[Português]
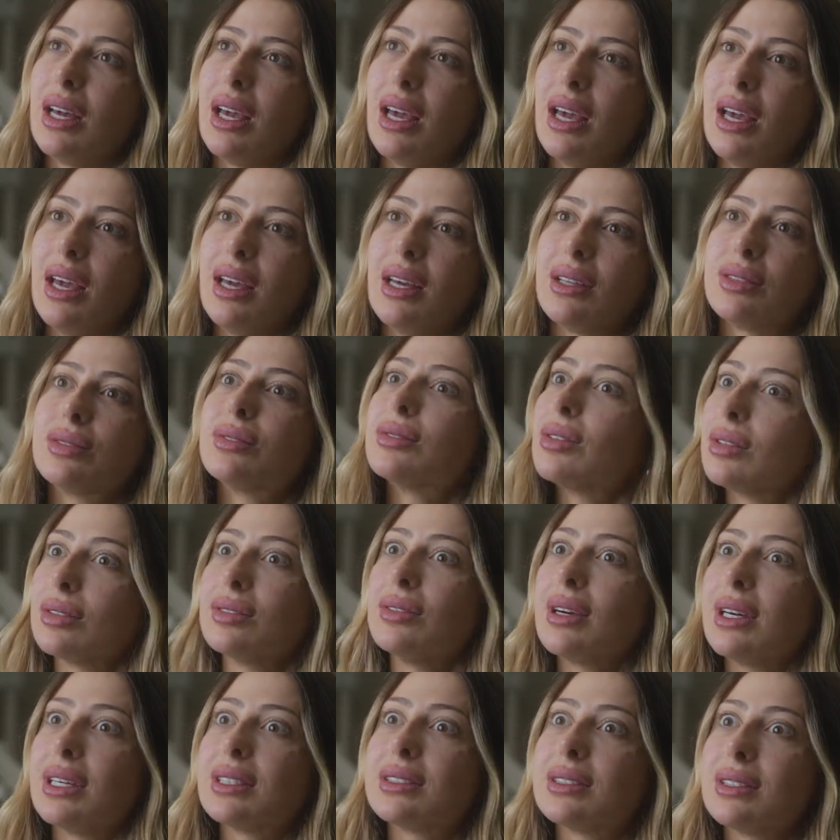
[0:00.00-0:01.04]
é,
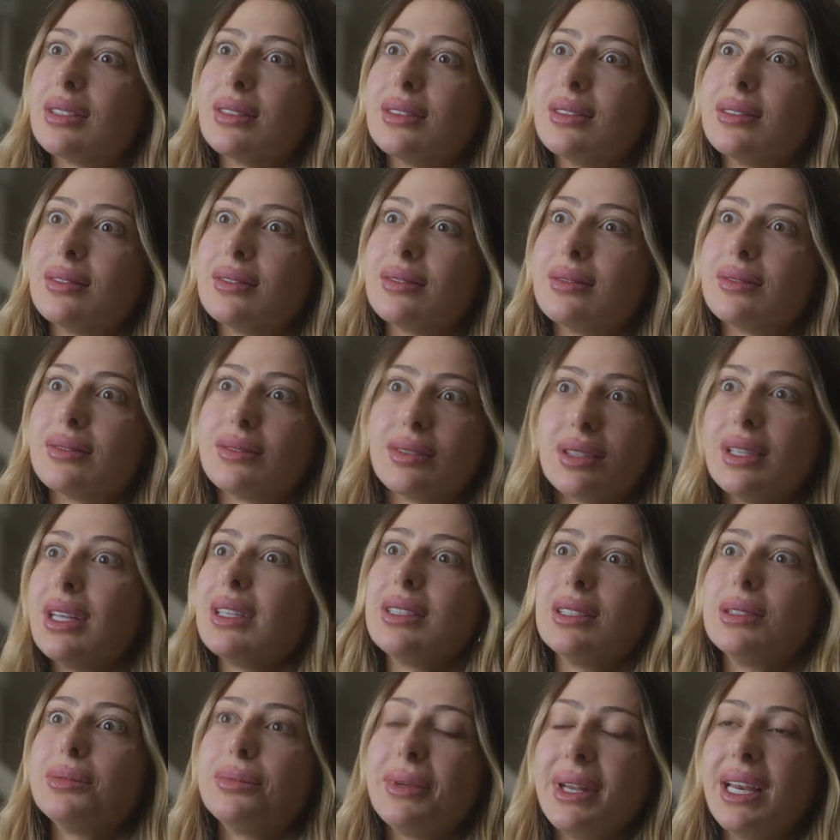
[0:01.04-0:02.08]
toda essa toda
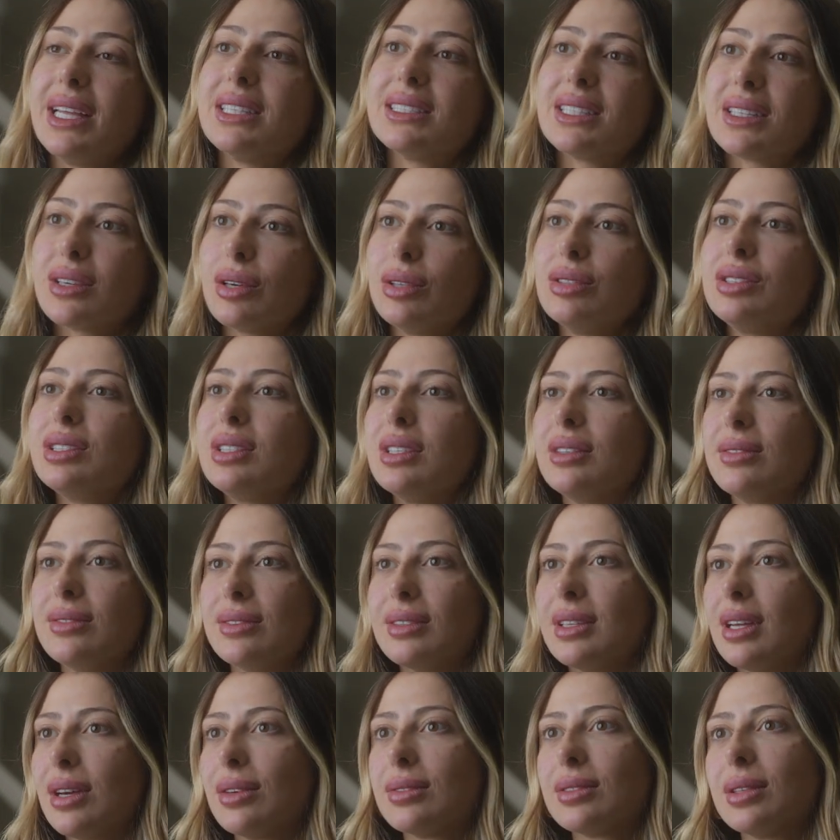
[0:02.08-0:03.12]
essa experiência que eu
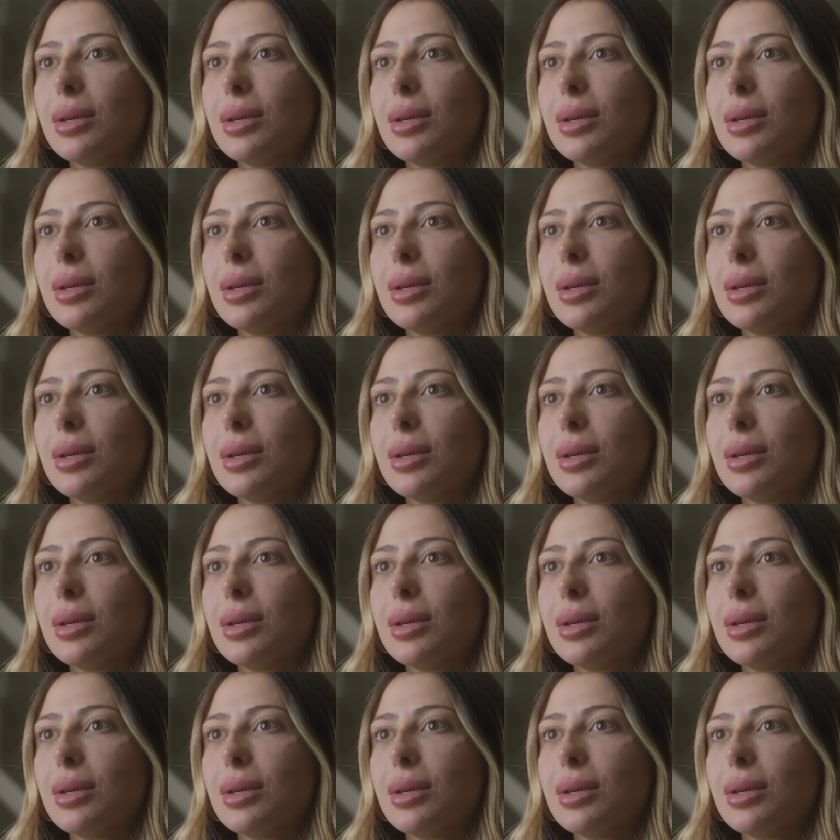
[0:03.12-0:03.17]
tive, né?